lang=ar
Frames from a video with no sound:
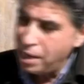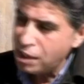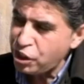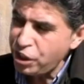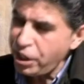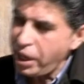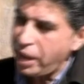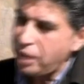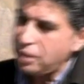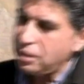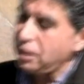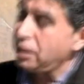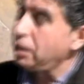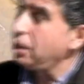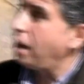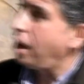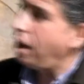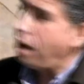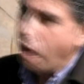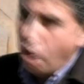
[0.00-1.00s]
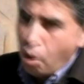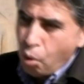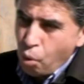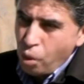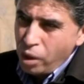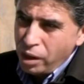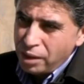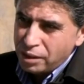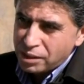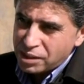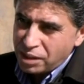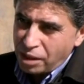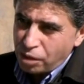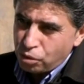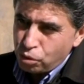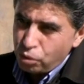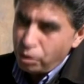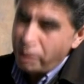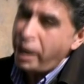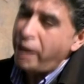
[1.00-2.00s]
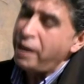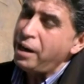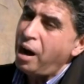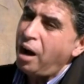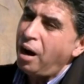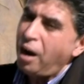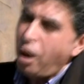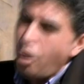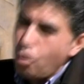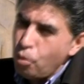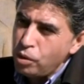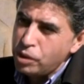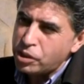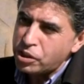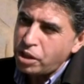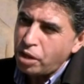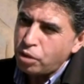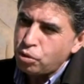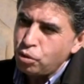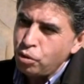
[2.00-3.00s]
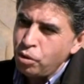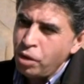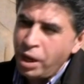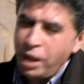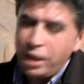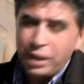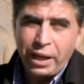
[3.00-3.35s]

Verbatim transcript: ماشي هذه هي اول ستاتيو لان اول ستاتيو